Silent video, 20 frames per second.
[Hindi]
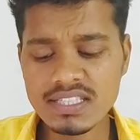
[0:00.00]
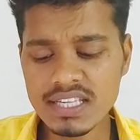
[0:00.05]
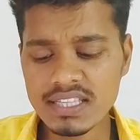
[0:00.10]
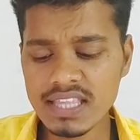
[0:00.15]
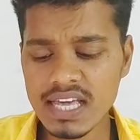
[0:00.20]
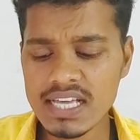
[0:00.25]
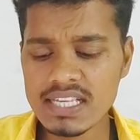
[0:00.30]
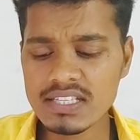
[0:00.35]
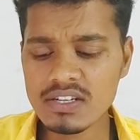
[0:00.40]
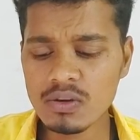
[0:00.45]

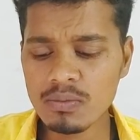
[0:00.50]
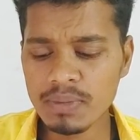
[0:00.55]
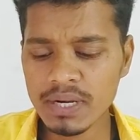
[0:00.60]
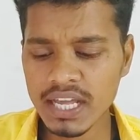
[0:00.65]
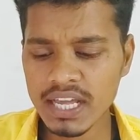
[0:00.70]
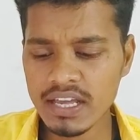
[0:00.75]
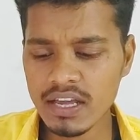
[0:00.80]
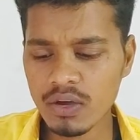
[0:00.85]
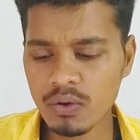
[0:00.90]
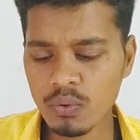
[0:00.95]
सत्ताईस
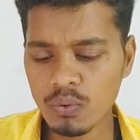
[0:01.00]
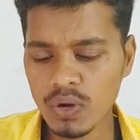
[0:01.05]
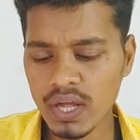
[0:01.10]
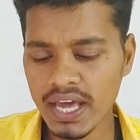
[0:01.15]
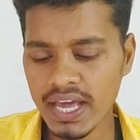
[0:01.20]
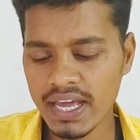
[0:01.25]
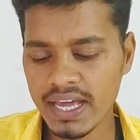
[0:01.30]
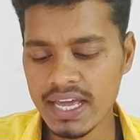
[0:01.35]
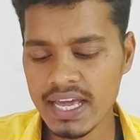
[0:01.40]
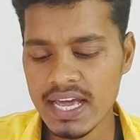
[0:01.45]
नंबर का यह कोड
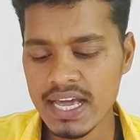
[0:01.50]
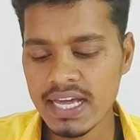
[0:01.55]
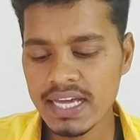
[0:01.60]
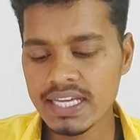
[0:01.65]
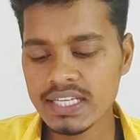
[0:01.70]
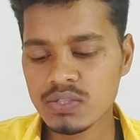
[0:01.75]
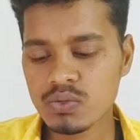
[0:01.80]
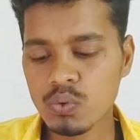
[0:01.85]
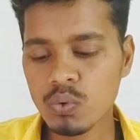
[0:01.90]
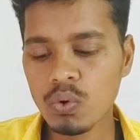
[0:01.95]
है
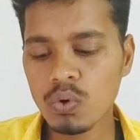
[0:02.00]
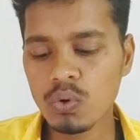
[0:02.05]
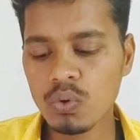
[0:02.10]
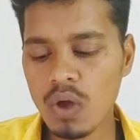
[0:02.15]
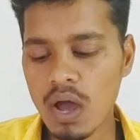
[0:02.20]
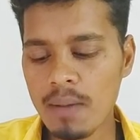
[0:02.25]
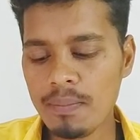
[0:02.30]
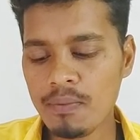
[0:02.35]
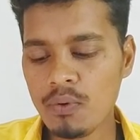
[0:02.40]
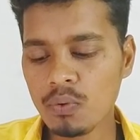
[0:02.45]
इस कोड
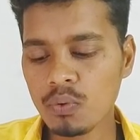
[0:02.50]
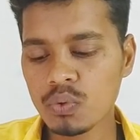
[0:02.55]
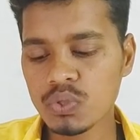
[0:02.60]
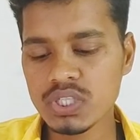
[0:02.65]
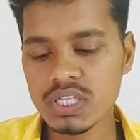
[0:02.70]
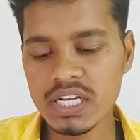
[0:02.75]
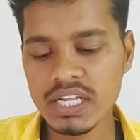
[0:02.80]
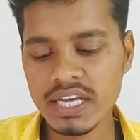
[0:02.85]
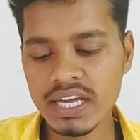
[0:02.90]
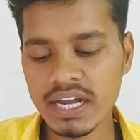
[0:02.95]
को आपको
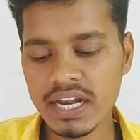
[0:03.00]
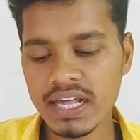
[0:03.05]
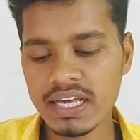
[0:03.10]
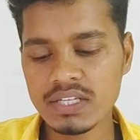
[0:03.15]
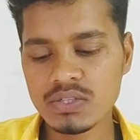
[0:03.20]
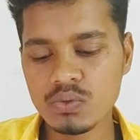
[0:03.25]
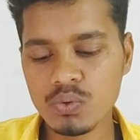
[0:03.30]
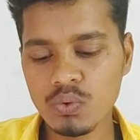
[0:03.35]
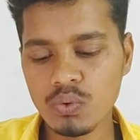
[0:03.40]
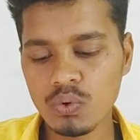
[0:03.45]
कुछ नहीं करना
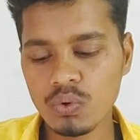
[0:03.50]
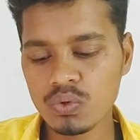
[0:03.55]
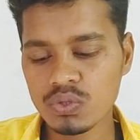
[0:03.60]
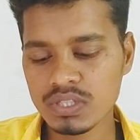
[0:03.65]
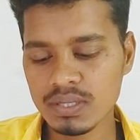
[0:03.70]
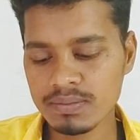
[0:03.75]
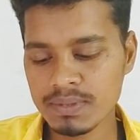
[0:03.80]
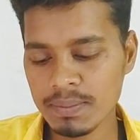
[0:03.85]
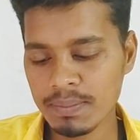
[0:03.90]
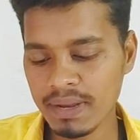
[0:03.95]
है इस कोड
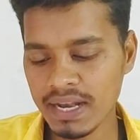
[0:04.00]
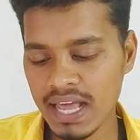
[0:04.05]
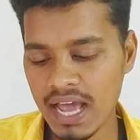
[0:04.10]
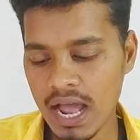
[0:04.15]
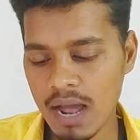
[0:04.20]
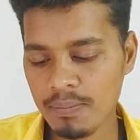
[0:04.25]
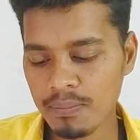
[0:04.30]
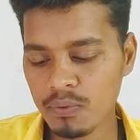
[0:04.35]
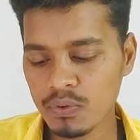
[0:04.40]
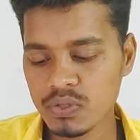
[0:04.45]
को सबसे पहले
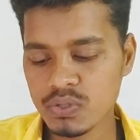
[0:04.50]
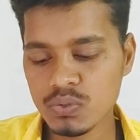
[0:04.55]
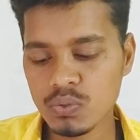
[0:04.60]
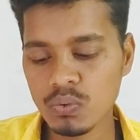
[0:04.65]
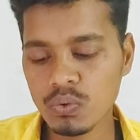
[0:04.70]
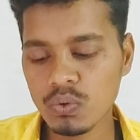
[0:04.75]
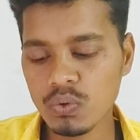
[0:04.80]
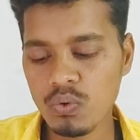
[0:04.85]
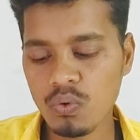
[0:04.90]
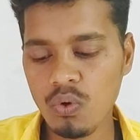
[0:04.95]
आपको इस
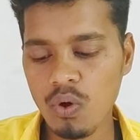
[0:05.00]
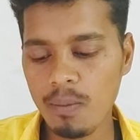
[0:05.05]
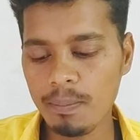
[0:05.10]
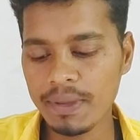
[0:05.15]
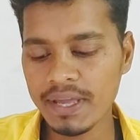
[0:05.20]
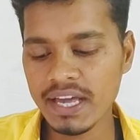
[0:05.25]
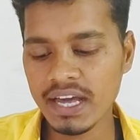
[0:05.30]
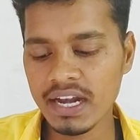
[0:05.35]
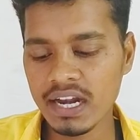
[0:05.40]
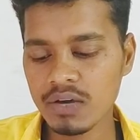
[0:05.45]
कोड को
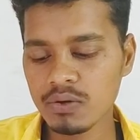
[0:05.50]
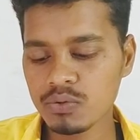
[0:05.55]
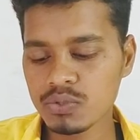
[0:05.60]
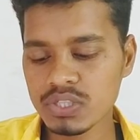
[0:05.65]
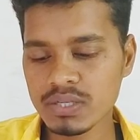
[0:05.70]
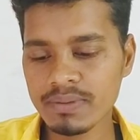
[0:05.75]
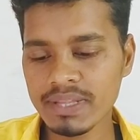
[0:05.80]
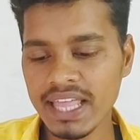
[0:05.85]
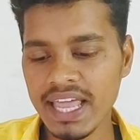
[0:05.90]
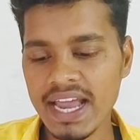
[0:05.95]
कॉपी करना होगा
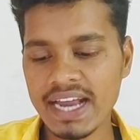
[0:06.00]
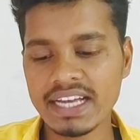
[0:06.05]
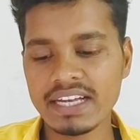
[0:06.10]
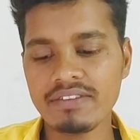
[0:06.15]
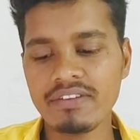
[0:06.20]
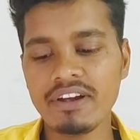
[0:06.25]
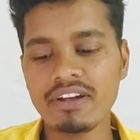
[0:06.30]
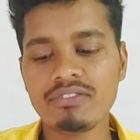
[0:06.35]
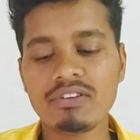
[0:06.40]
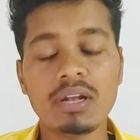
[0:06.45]
उसके बाद
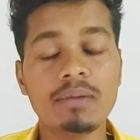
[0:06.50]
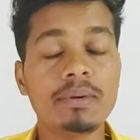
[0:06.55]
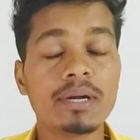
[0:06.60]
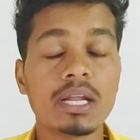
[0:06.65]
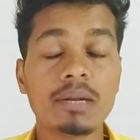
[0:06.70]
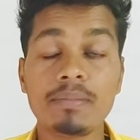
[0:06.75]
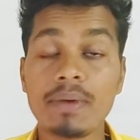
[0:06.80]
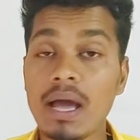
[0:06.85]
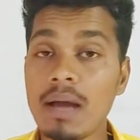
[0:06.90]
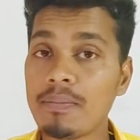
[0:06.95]
एक्टिवेट वाले
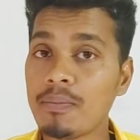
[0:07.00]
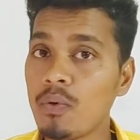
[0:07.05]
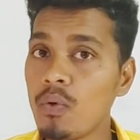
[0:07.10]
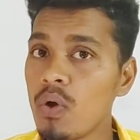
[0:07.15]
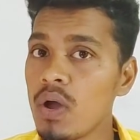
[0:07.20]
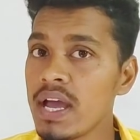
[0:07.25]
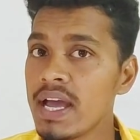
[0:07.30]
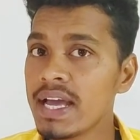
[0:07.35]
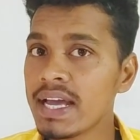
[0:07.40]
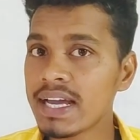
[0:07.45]
बटन पे
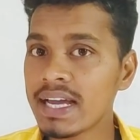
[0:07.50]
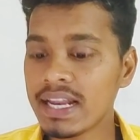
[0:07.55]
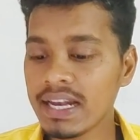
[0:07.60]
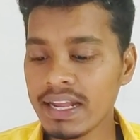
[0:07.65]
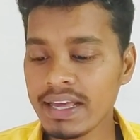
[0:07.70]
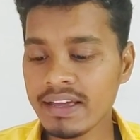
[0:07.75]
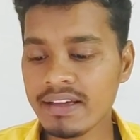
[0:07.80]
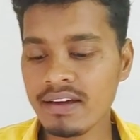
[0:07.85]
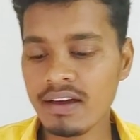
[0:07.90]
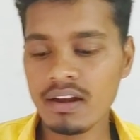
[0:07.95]
आपको
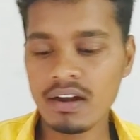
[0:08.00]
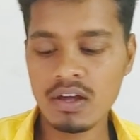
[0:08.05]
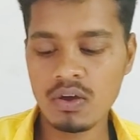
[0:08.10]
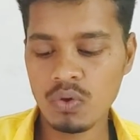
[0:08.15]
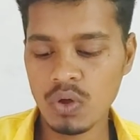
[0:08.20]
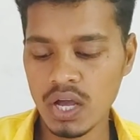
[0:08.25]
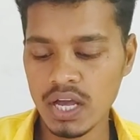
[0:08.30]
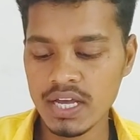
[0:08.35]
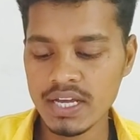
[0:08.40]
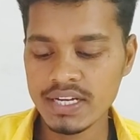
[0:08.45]
क्लिक करना
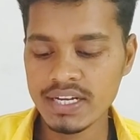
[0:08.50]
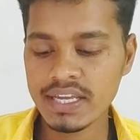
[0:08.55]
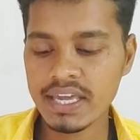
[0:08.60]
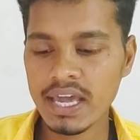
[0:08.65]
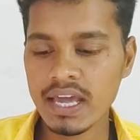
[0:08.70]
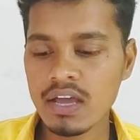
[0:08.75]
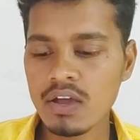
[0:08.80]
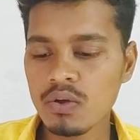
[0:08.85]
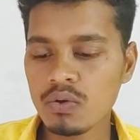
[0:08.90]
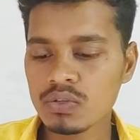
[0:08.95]
होगा
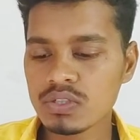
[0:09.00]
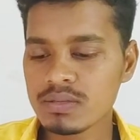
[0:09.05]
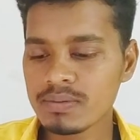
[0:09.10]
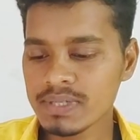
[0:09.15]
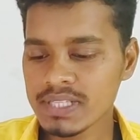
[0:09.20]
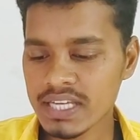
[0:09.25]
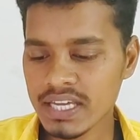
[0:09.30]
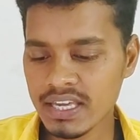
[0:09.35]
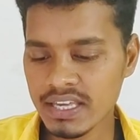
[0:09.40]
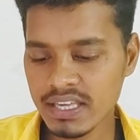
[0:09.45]
ठीक है
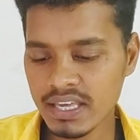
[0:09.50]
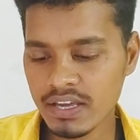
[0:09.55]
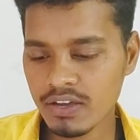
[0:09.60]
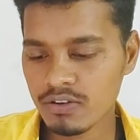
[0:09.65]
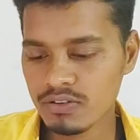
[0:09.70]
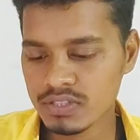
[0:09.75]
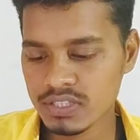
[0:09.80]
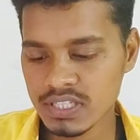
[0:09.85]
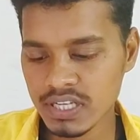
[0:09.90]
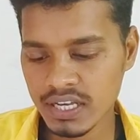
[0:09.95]
उसके बाद देखिए ये
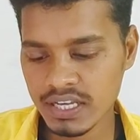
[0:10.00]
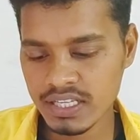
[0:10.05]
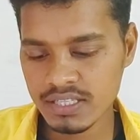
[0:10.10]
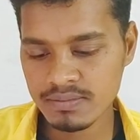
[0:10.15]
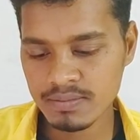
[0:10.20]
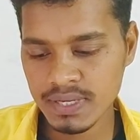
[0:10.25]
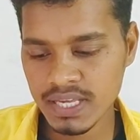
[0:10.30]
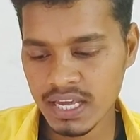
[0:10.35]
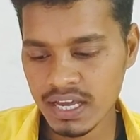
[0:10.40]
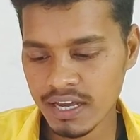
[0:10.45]
कौन सा है
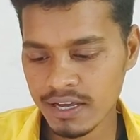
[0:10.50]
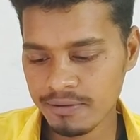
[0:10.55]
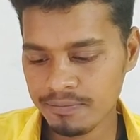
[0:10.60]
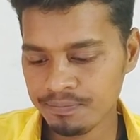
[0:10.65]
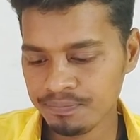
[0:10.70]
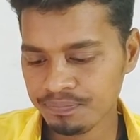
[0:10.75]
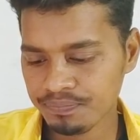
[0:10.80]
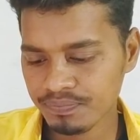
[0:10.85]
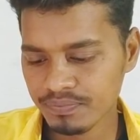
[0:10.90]
इसमें क्या है